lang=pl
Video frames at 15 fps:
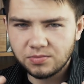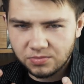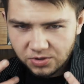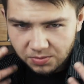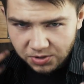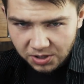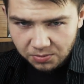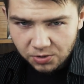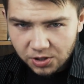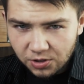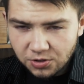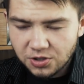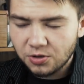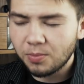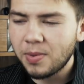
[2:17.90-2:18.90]
żebyście mogli
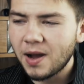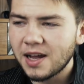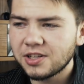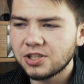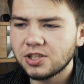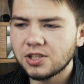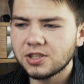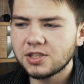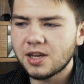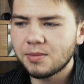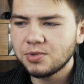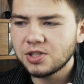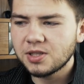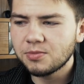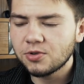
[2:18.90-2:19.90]
go zobaczyć,
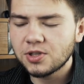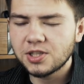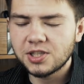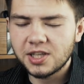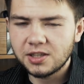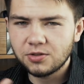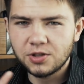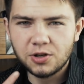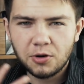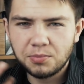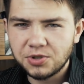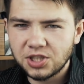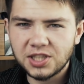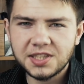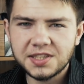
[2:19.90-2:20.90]
abyście mogli się do niego
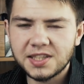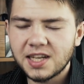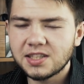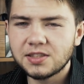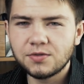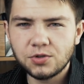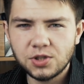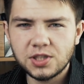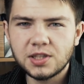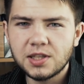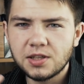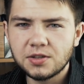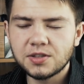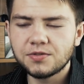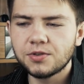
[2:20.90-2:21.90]
przyznać, zwrócić na
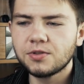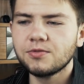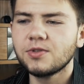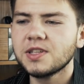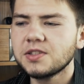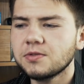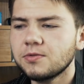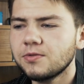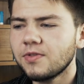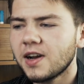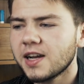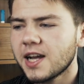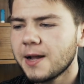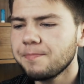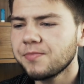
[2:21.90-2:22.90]
niego swoją własną
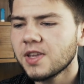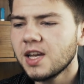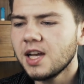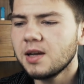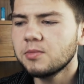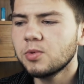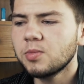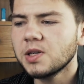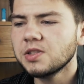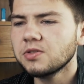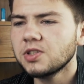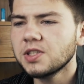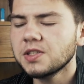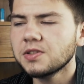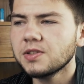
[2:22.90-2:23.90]
uwagę. Bo bardzo
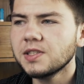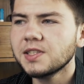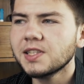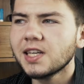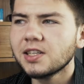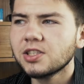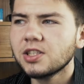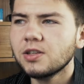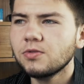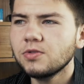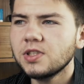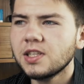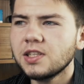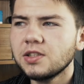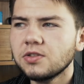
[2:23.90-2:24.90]
często jest tak, że
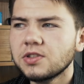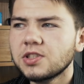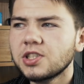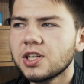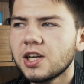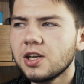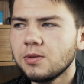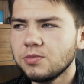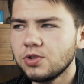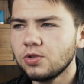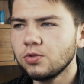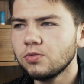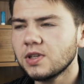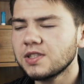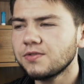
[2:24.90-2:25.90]
ludzie nie dostrzegają
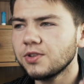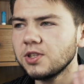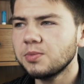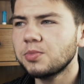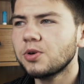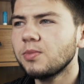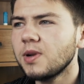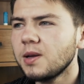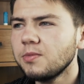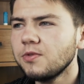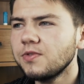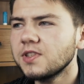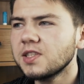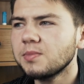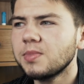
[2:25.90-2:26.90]
źródła swoich
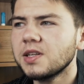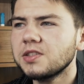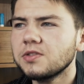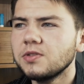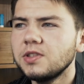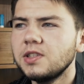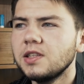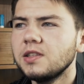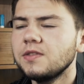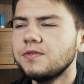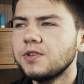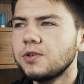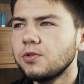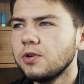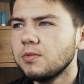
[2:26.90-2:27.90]
problemów i za bardzo
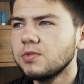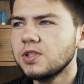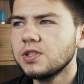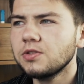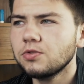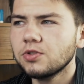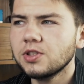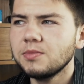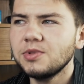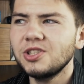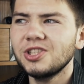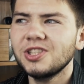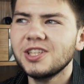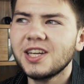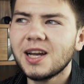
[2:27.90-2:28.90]
identyfikują się z różnymi
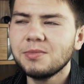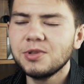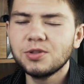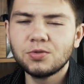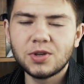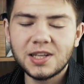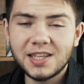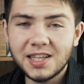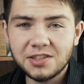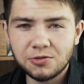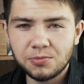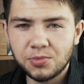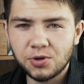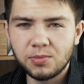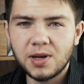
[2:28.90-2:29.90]
czynnikami, które nie
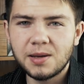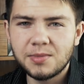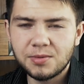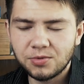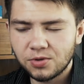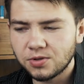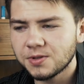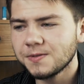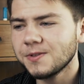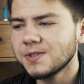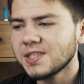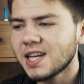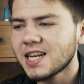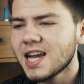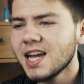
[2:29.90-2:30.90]
są problemem do
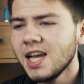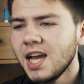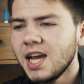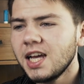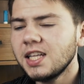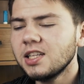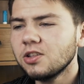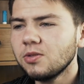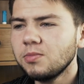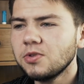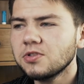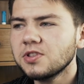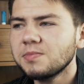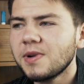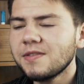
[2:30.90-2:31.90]
rozwiązania i na
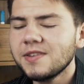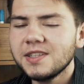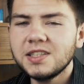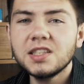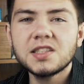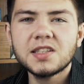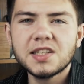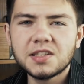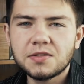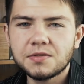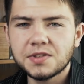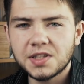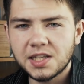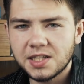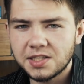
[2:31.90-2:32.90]
dobrą sprawę nic nie są w
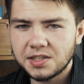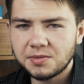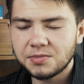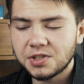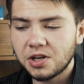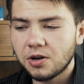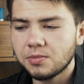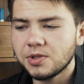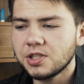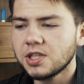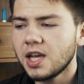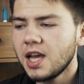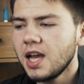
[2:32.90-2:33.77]
stanie z nim zrobić.